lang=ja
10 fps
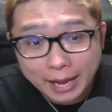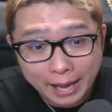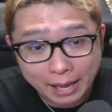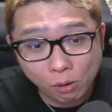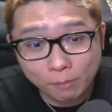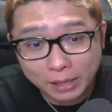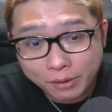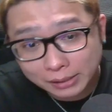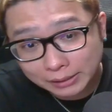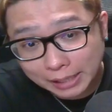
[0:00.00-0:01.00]
えー、ここまで
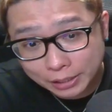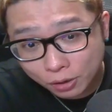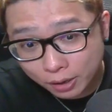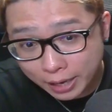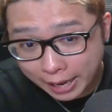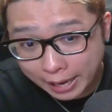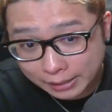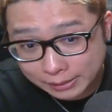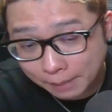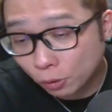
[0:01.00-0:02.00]
はしっかりと、えー、
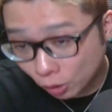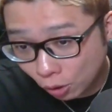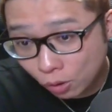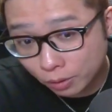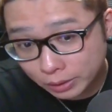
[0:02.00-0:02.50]
サポートを